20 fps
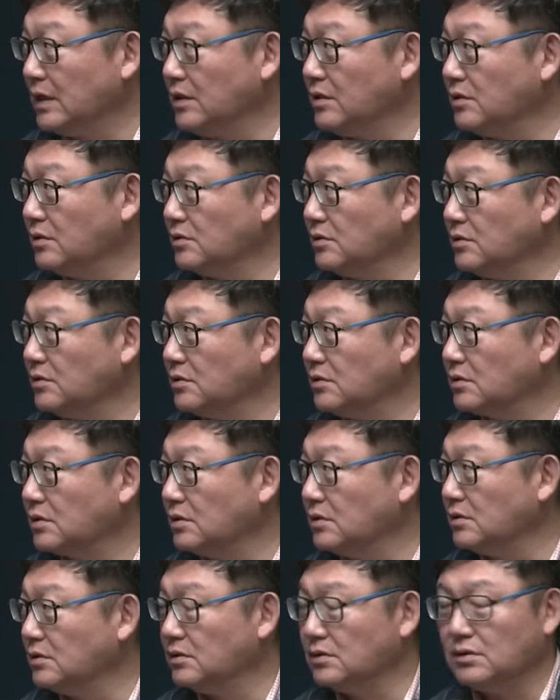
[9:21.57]
이런
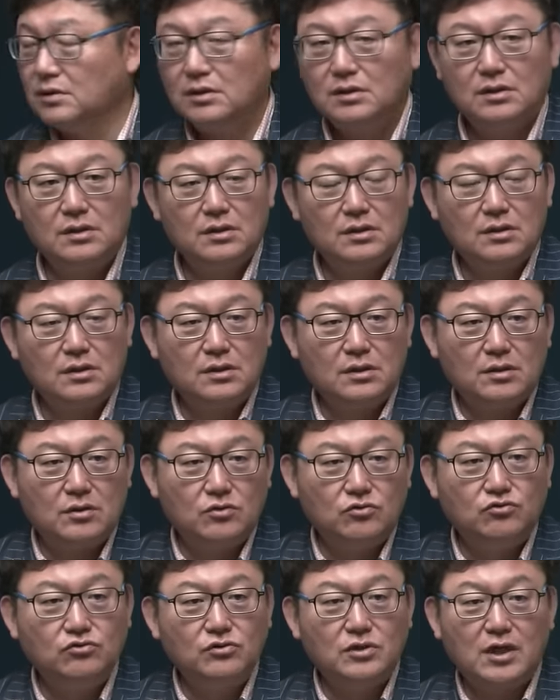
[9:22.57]
그
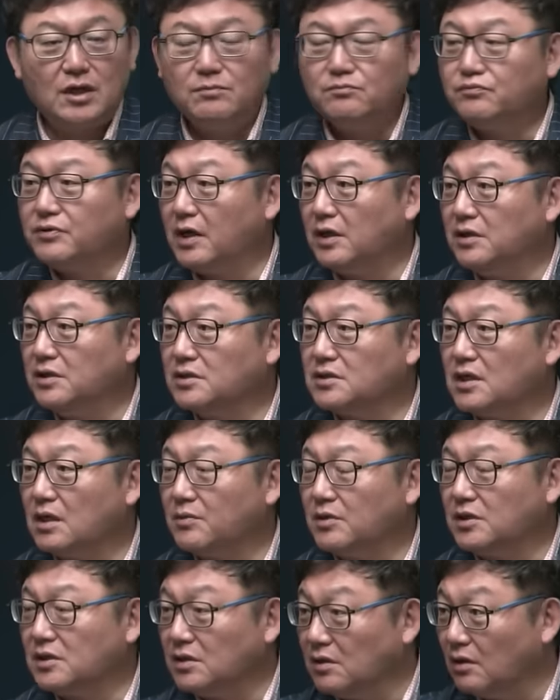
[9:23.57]
융캠프에 있는
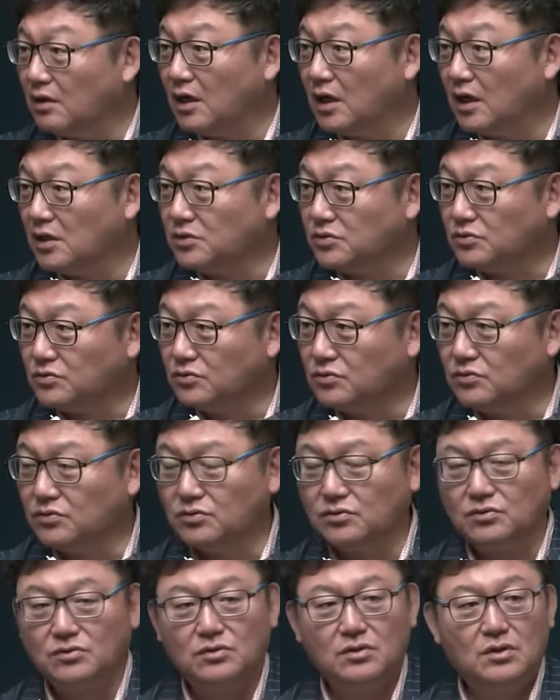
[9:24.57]
사람이 음.
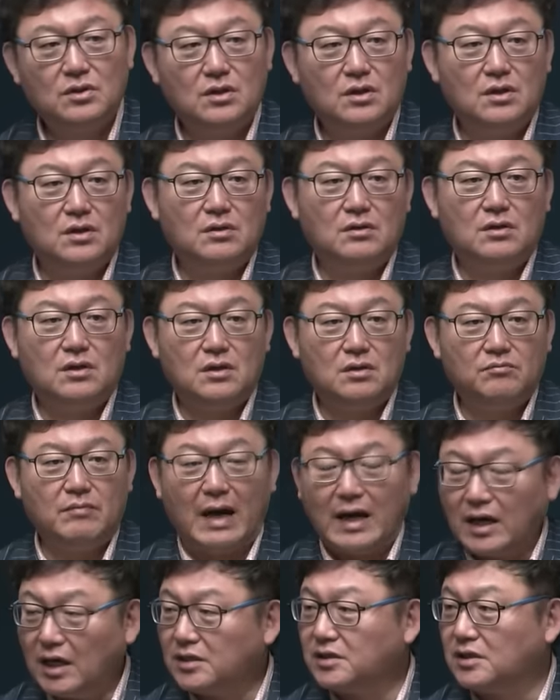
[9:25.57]
들어가가지고
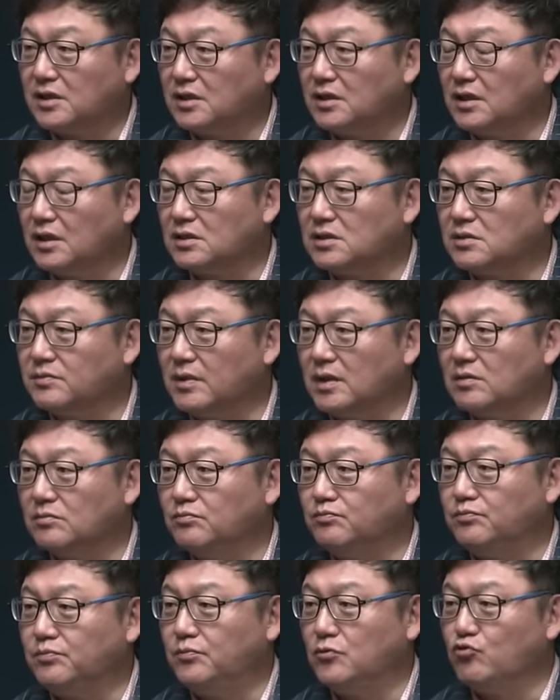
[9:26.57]
망가뜨리긴
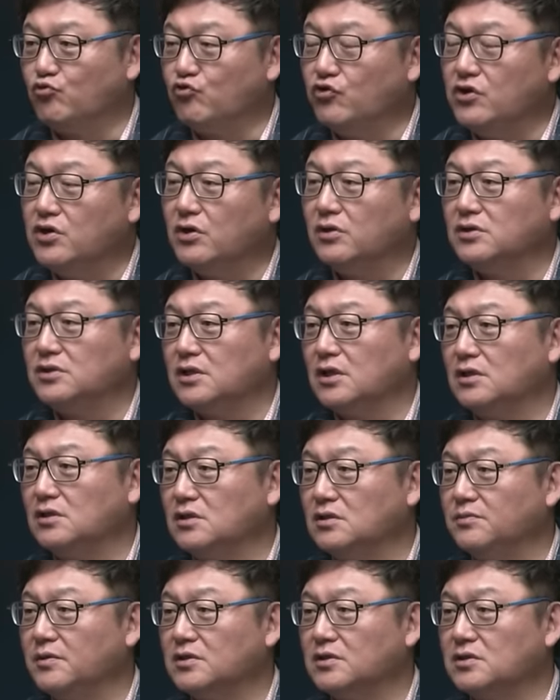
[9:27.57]
했지만
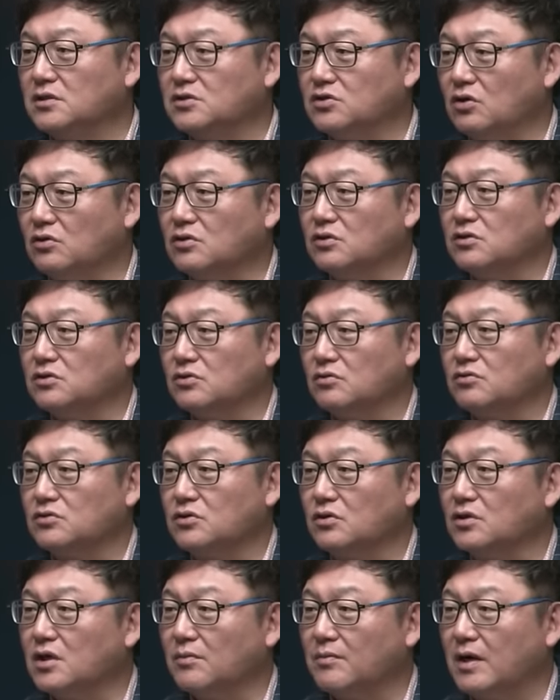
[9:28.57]
위원장급에서 적극적으로
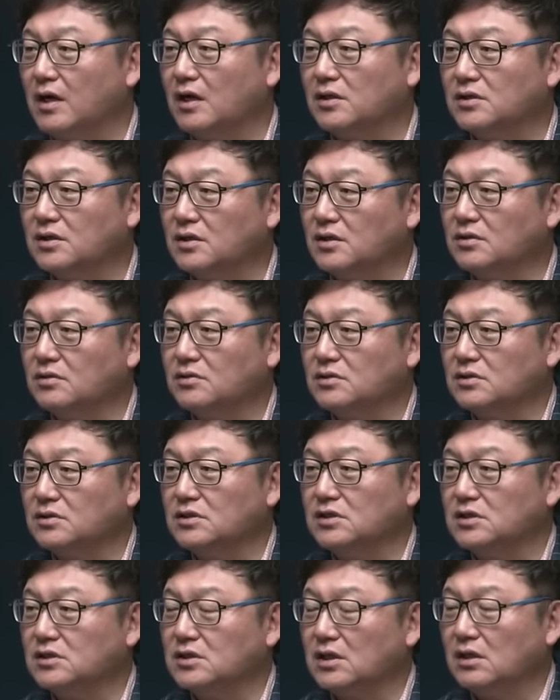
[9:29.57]
저렇게 망가뜨린 것은
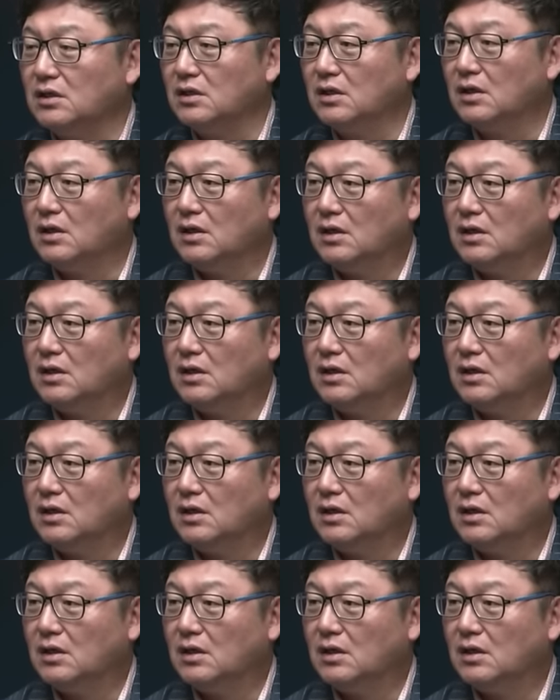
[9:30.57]
진짜